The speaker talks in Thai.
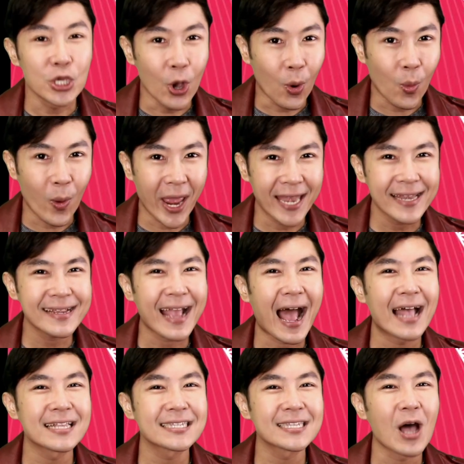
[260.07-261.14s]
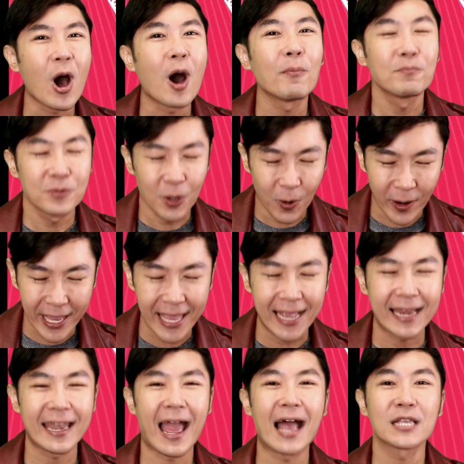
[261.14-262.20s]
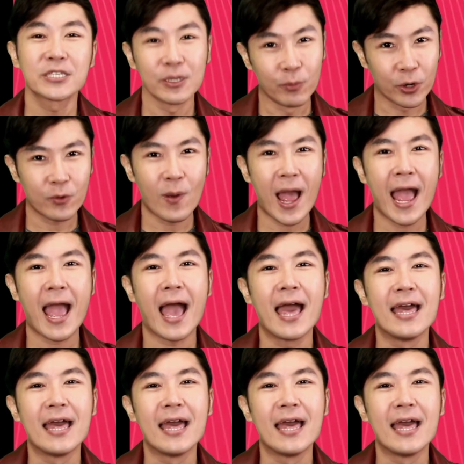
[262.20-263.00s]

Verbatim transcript: ยกเว้นการสอบโทอีกนะ สมมติว่า